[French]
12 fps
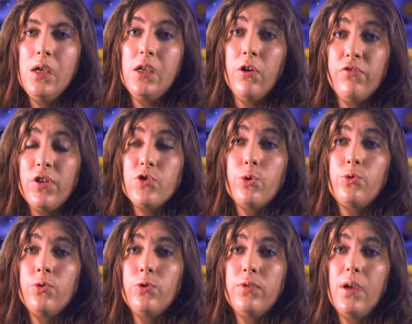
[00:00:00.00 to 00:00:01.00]
Et enfin, je
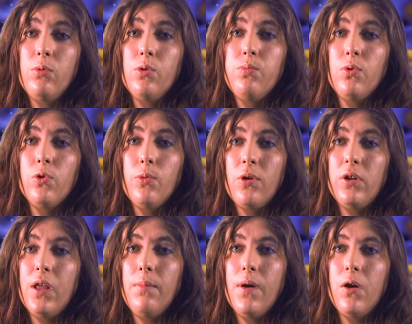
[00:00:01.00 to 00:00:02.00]
retourne au tableau pour reprendre
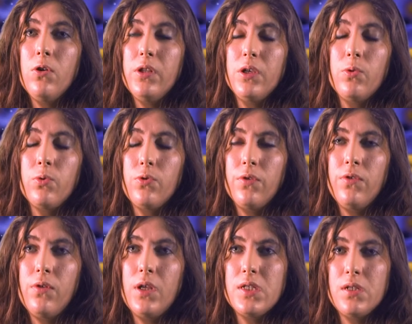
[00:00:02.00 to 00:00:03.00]
la parole et conclure
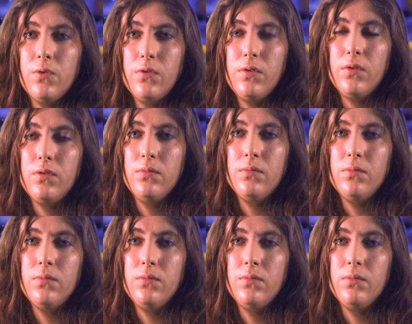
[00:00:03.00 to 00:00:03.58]
sur la séance.